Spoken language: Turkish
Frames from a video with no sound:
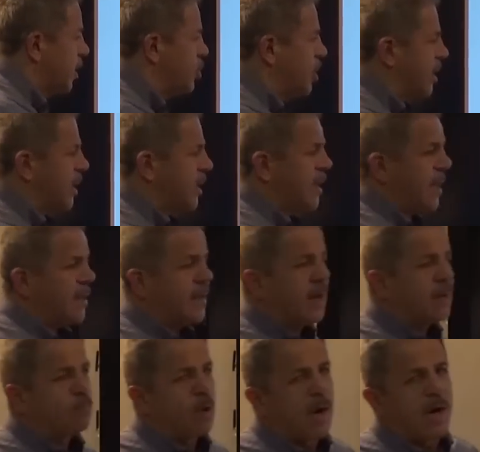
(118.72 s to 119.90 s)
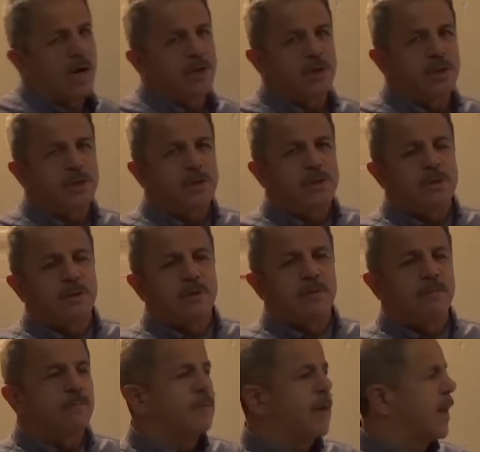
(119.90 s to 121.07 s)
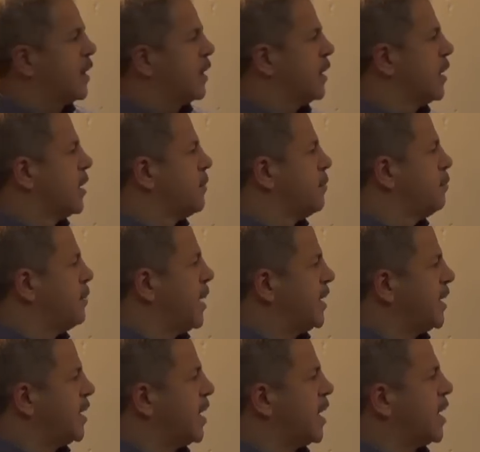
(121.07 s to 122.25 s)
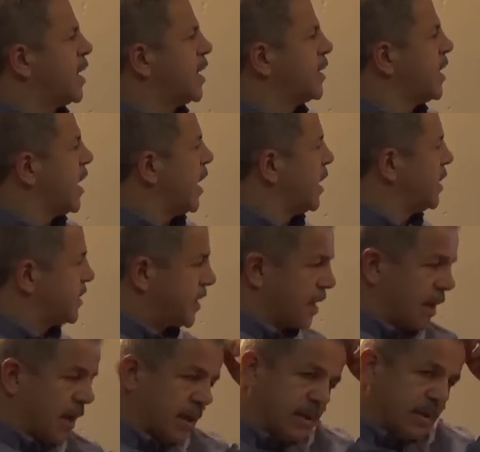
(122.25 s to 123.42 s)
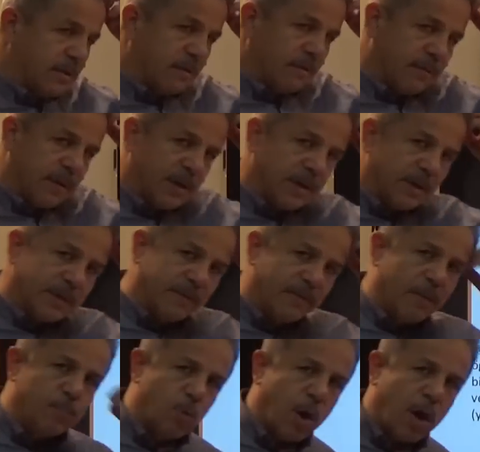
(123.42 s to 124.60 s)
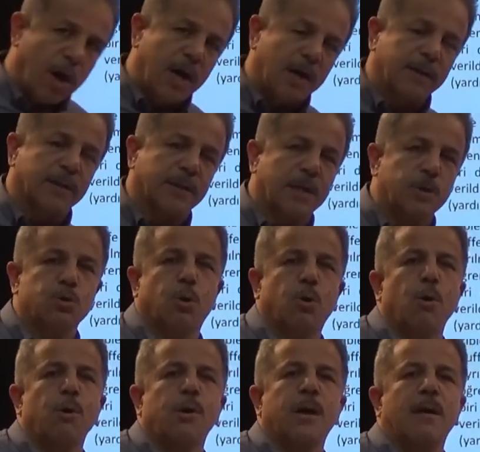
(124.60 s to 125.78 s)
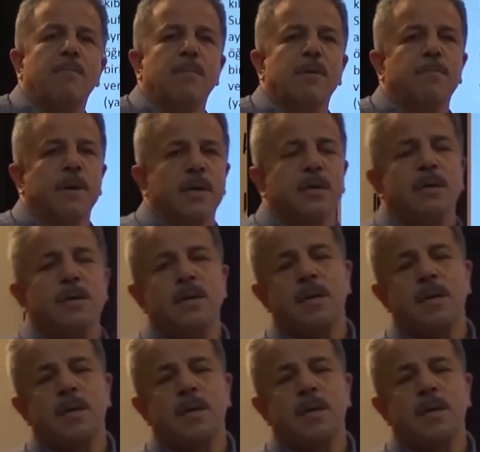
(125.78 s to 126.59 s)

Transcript: Hicret edenlere muhacir ve Medinelilere de ensar adı verilirdi ve muahat da çok önemli bir